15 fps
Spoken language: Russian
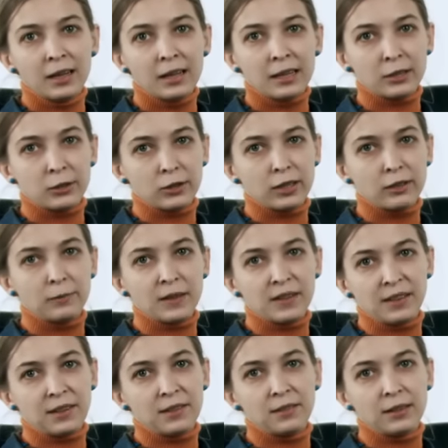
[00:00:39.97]
который
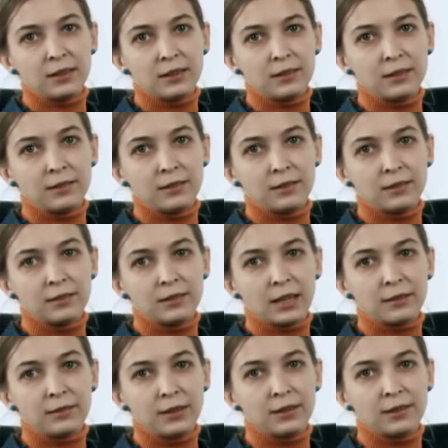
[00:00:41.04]
впоследствии, э,
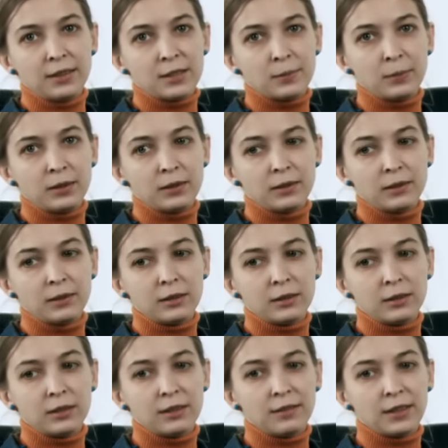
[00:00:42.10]
как выяснилось, был
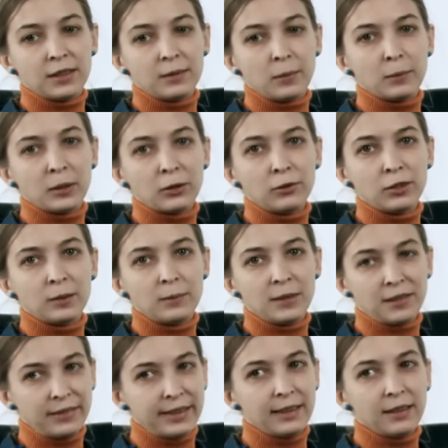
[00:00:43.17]
э, известным эмбриологом,
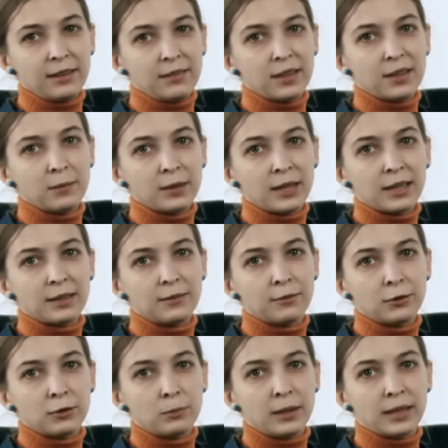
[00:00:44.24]
действительно известным Карлом
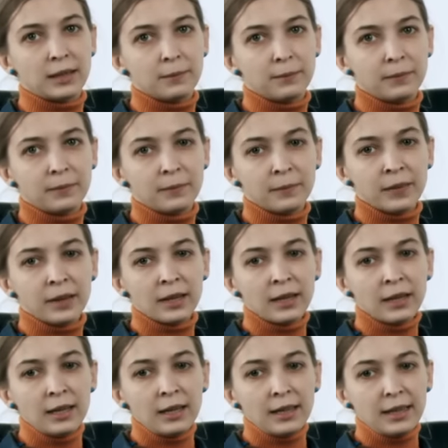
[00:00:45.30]
фон Бером
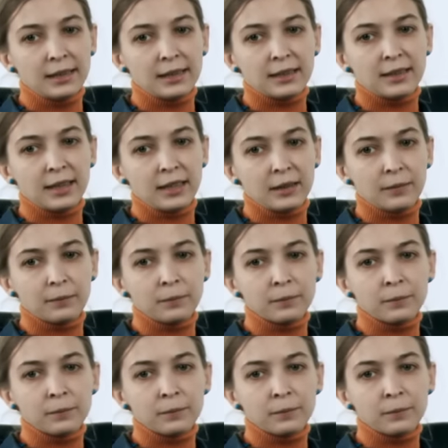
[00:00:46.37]
и так далее.